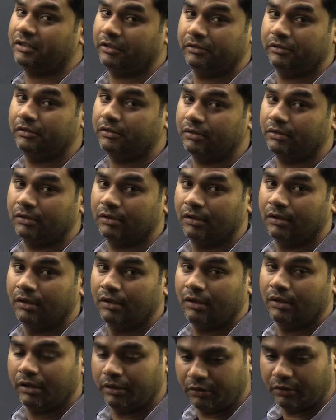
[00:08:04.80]
షెడ్యూల్
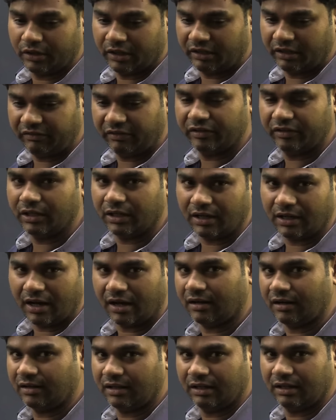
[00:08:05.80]
ఎందుకంటే వివిధ
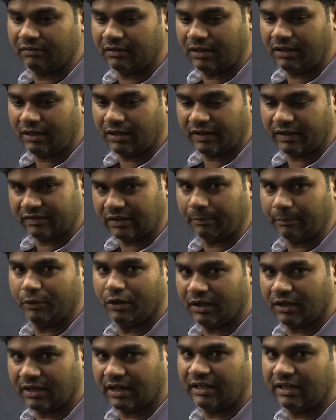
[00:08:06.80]
కారణాల వల్ల
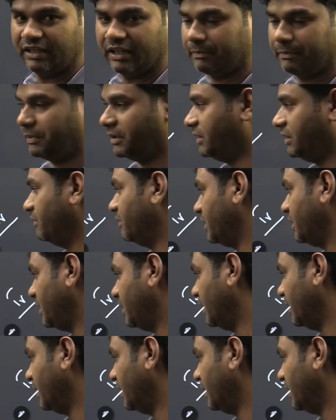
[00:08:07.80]
సభ్యుల ఖాళీ ఏర్పడింది వాటికి